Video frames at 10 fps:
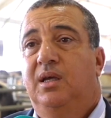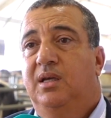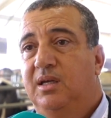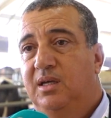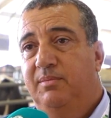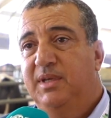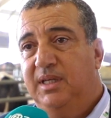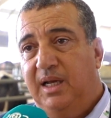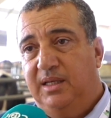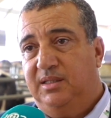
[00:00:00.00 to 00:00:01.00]
آه،
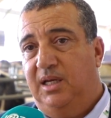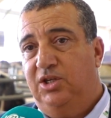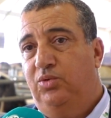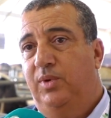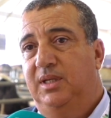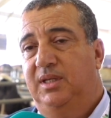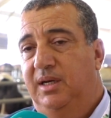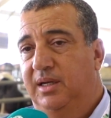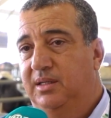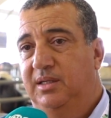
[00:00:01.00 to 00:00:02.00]
مازال خاصها شويه
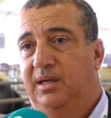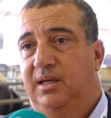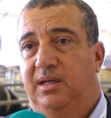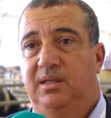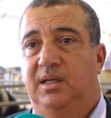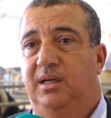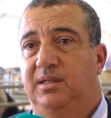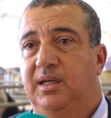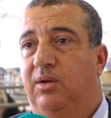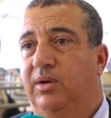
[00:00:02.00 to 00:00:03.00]
ديال ديال
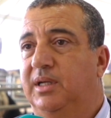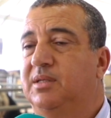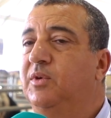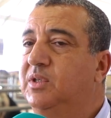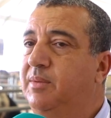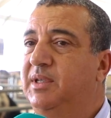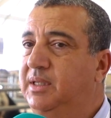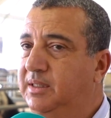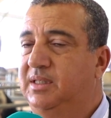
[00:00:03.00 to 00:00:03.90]
ديال ديال لونغريس خاصها مازال